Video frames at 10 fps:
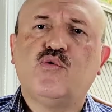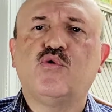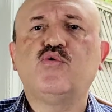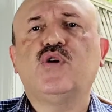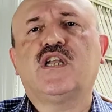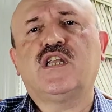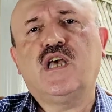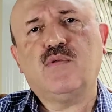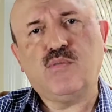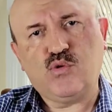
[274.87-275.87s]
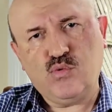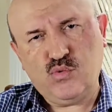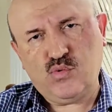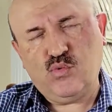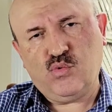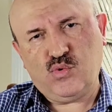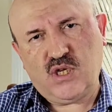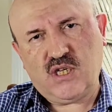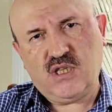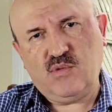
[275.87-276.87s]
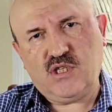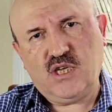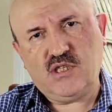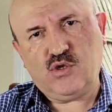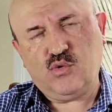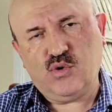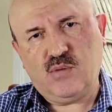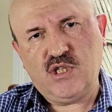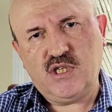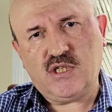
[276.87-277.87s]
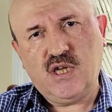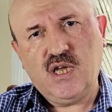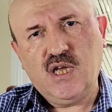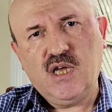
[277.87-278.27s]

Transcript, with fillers: Konuyu anlayamamanın onun üzerinde bir tesiri olabilir.